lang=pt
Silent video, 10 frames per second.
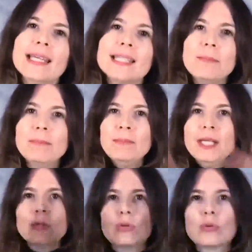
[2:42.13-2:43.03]
esse
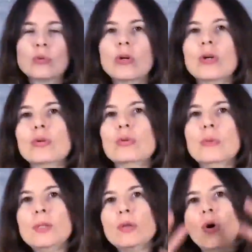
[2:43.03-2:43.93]
mito
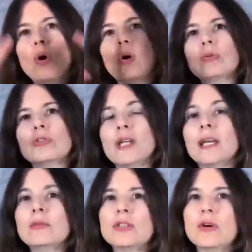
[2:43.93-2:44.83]
do miolo
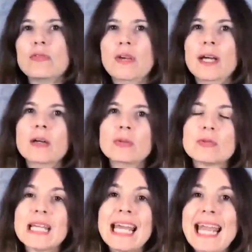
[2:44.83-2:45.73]
cheio de
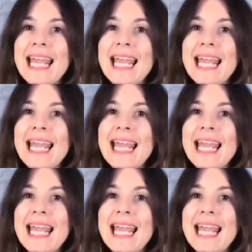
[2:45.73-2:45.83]
alvéolos,